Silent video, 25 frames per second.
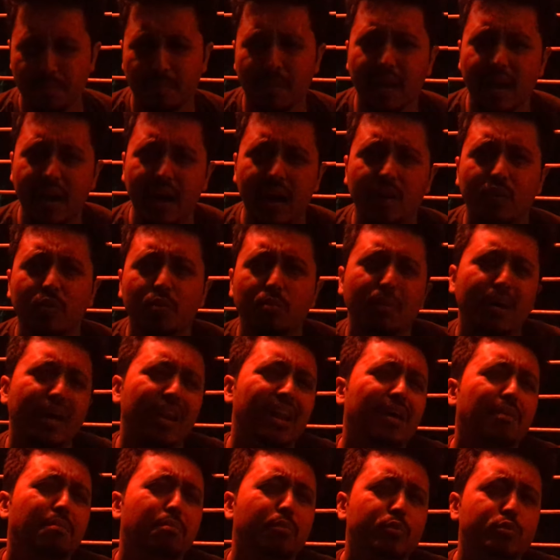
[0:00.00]
পায়ে হাঁটু
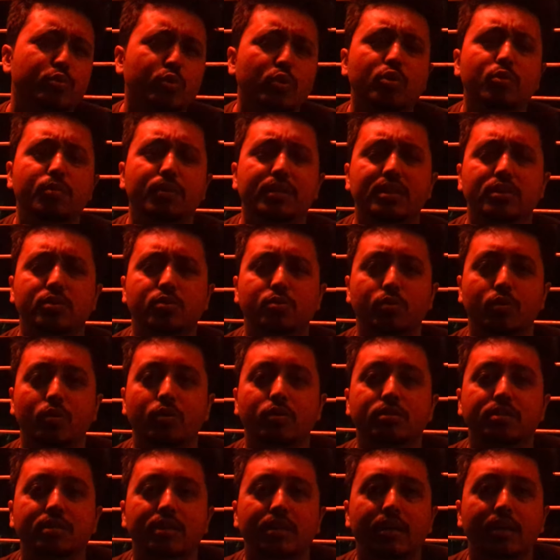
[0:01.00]
মালায় প্রচণ্ড ব্যথা শুরু
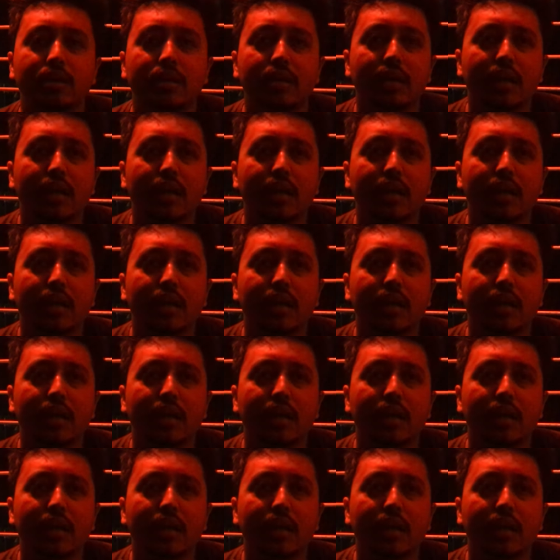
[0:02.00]
করছে